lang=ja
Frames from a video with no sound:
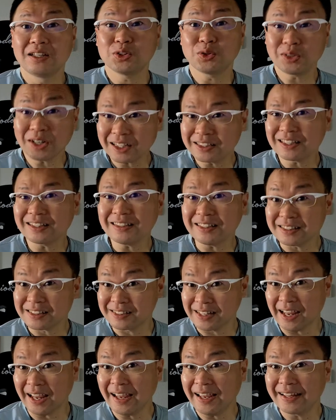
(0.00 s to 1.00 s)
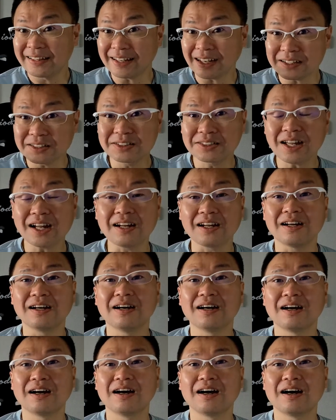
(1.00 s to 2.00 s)
その間にですね、たくさん、
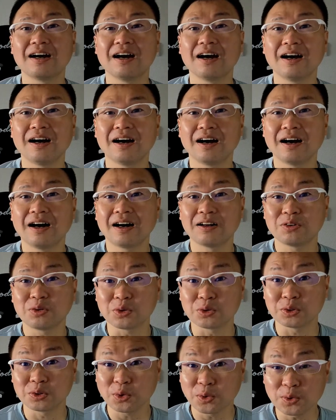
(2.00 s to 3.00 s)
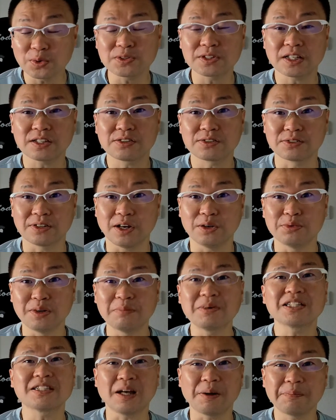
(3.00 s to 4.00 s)
あの、登録者数が増え
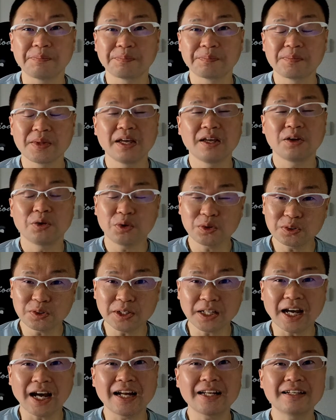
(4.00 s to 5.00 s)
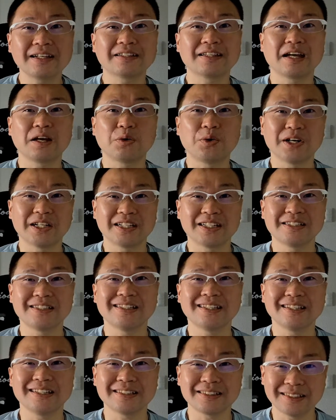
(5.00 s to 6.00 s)
ました。本当にありがたいお話
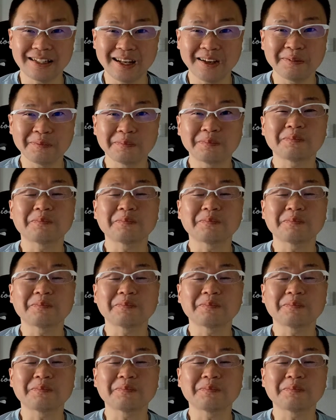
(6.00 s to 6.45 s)
でですね。